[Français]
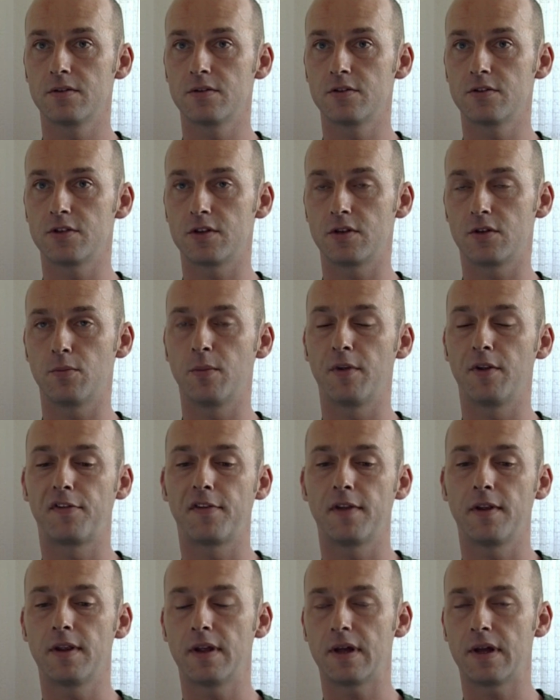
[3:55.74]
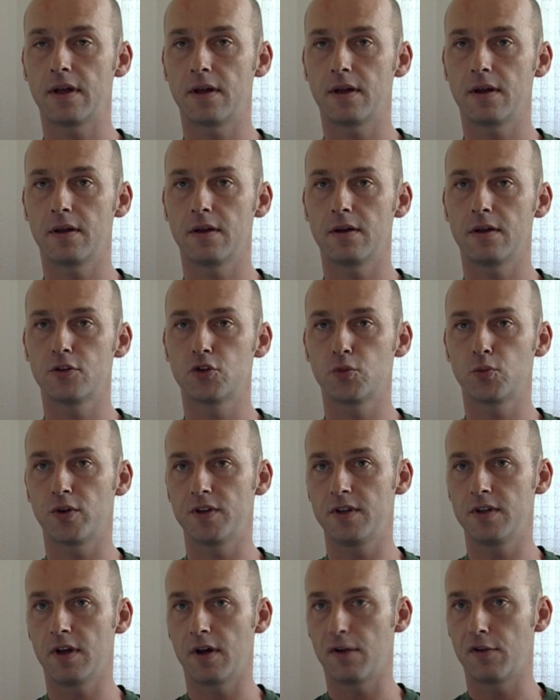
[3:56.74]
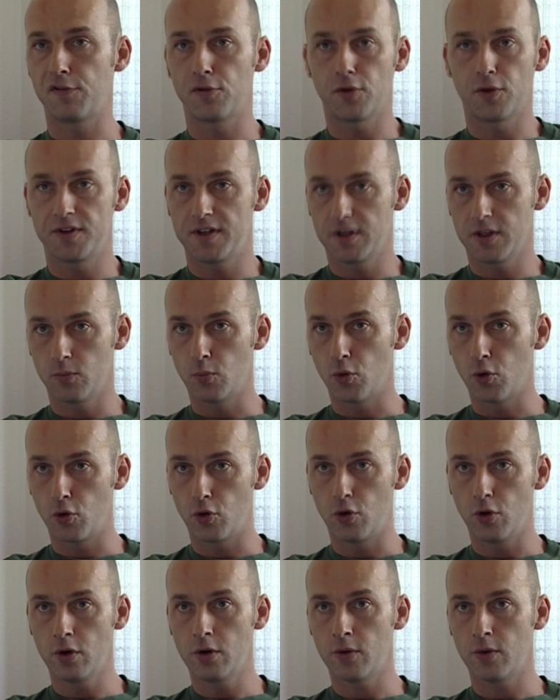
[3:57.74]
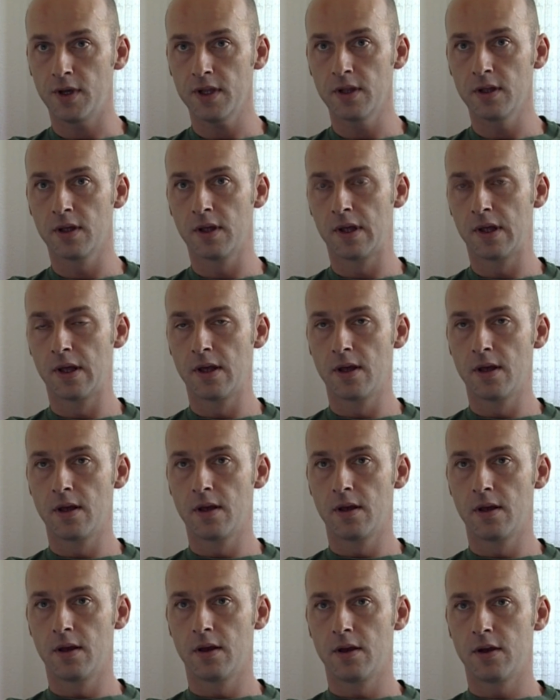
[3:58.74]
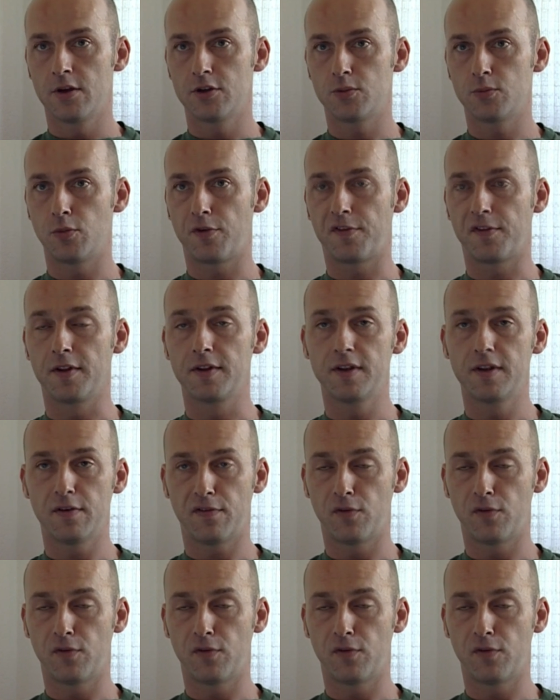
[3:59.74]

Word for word: J'ai commencé à, je pourrais dire, à sortir de mon corps, Je me sentais